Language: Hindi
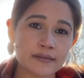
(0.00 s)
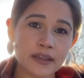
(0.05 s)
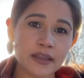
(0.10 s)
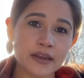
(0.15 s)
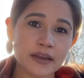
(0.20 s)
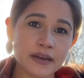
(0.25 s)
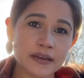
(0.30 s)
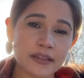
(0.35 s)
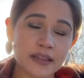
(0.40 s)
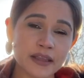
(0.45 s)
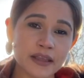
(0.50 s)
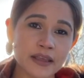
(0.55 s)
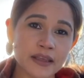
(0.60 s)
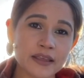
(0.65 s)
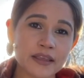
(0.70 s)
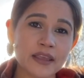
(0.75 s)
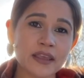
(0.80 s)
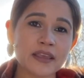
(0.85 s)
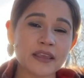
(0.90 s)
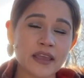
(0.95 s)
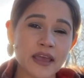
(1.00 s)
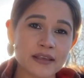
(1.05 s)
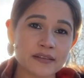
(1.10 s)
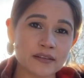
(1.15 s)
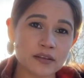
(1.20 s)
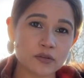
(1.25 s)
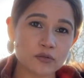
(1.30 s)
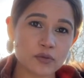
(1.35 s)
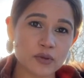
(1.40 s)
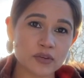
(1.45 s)
नहीं करते कि क्या
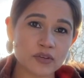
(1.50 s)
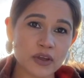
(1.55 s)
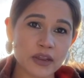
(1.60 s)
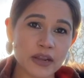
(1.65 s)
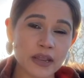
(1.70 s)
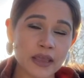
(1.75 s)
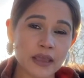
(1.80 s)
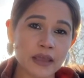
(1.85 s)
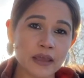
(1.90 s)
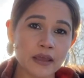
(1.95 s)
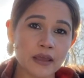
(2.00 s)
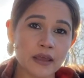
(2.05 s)
सिचुएशन है